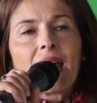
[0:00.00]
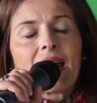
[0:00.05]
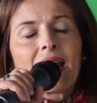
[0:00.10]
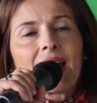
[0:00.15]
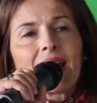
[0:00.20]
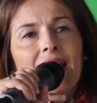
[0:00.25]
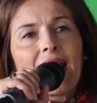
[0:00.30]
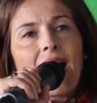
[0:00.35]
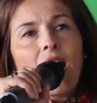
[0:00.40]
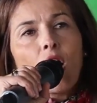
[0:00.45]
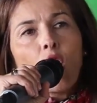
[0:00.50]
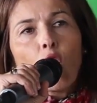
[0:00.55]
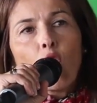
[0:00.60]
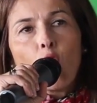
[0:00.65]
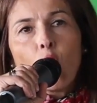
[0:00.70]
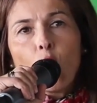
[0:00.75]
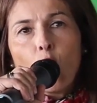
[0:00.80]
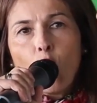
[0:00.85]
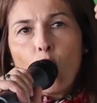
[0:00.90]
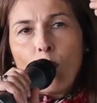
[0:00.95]
crea
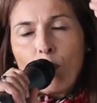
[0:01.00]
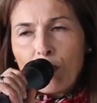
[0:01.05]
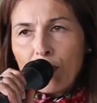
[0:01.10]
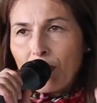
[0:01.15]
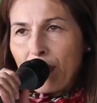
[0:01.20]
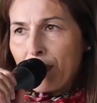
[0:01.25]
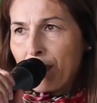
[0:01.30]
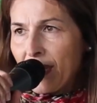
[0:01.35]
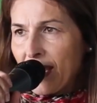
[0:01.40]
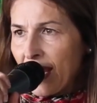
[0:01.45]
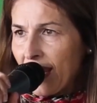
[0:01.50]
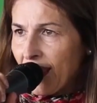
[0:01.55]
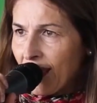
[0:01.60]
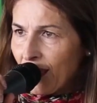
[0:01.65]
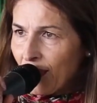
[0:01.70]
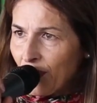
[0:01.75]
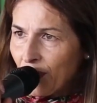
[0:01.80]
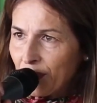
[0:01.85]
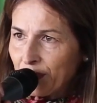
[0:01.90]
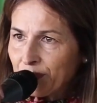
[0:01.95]
un problema
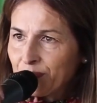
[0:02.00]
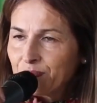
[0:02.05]
añadido.